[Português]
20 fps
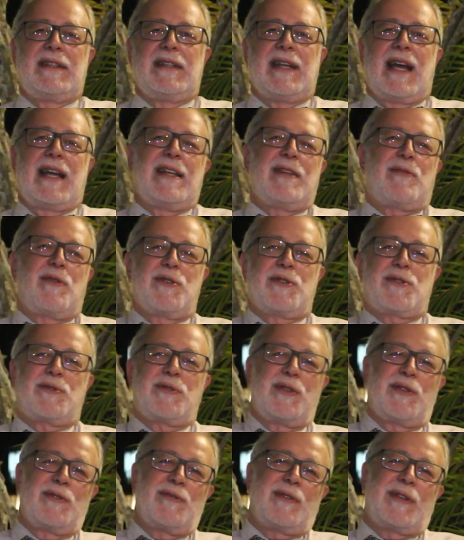e aí
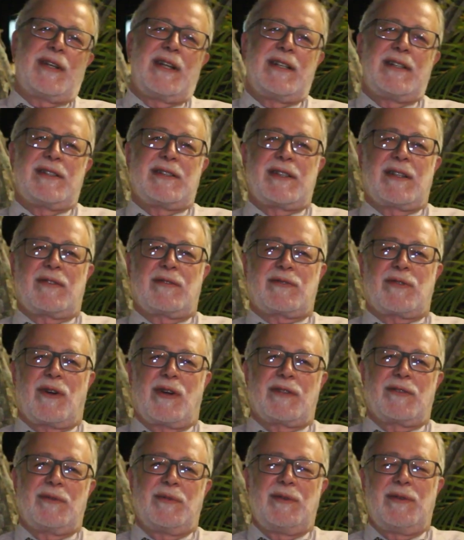construíram um grande
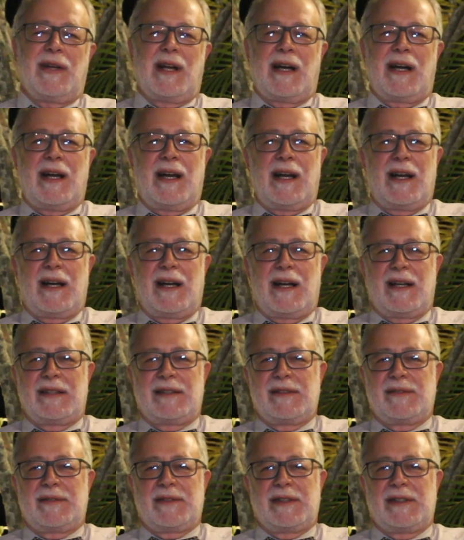autódromo lá,
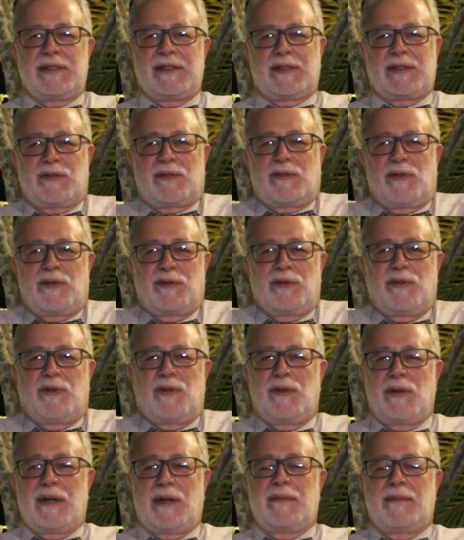enfim, se
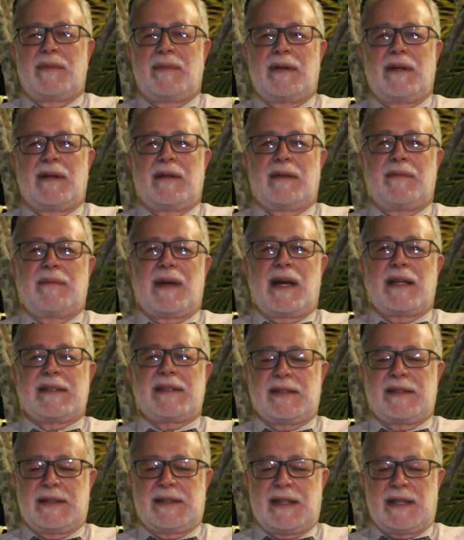tornou a, a
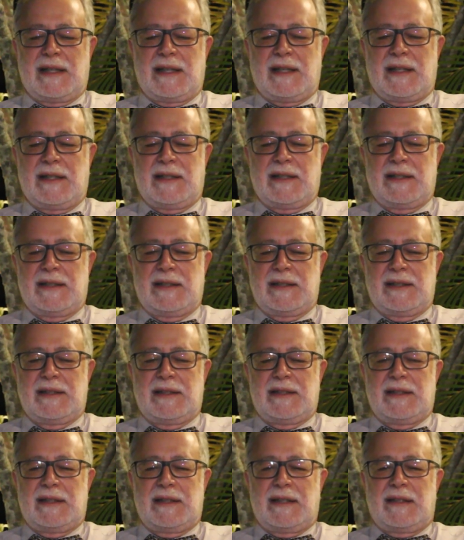base da
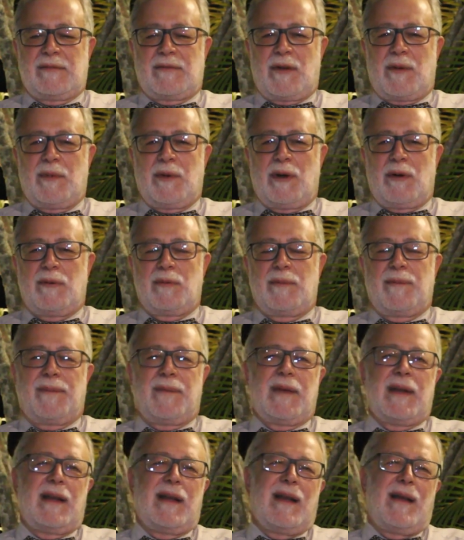Fórmula 1.
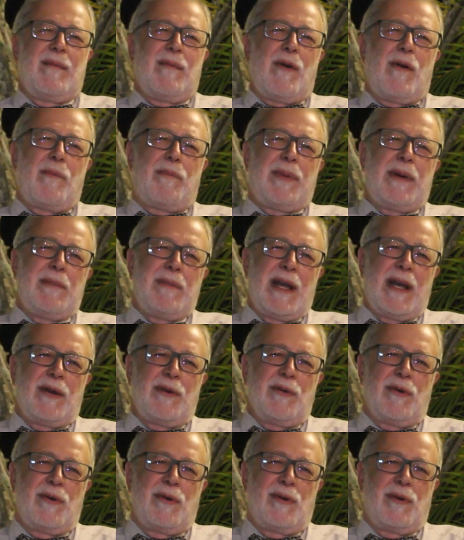Bom,
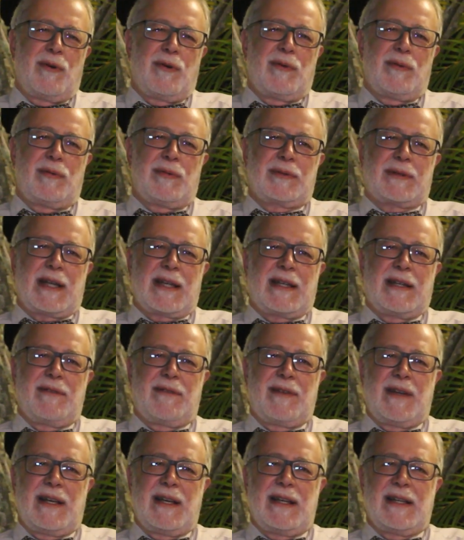primeiro tem que
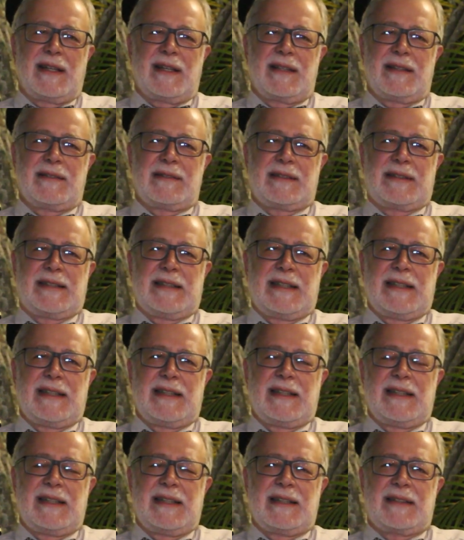ver
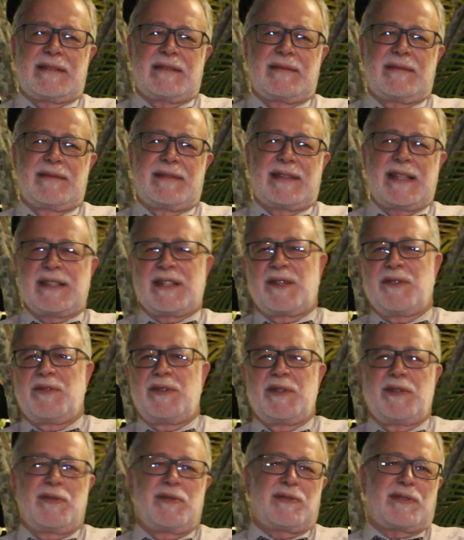que, seja no
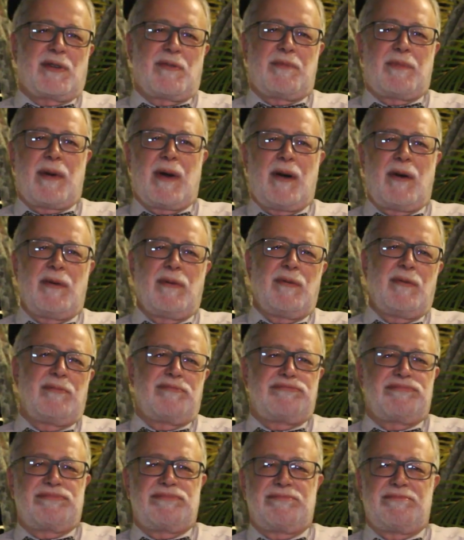Rio ou em São Paulo,
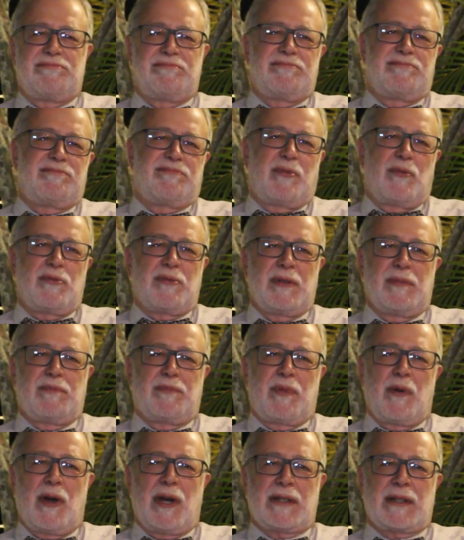pouco
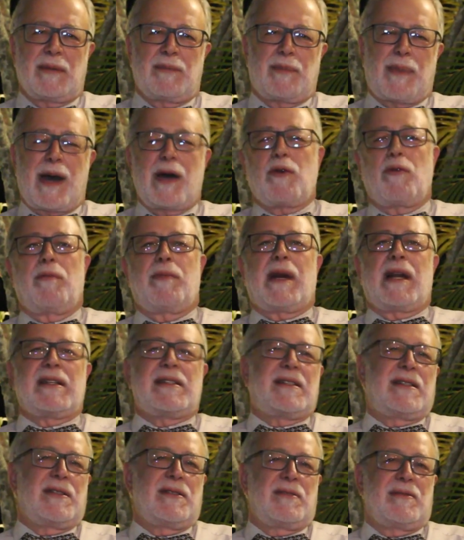importa para o
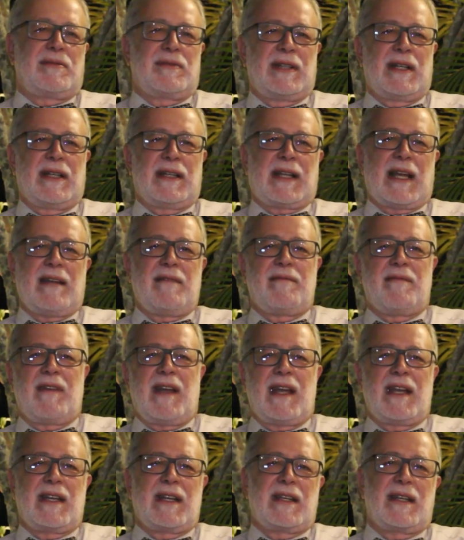Brasil. Né? Quem
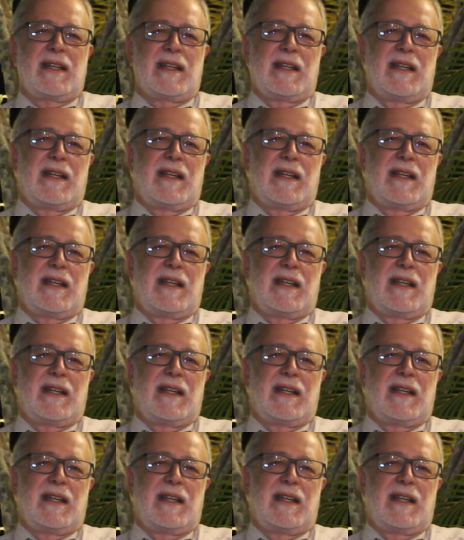vem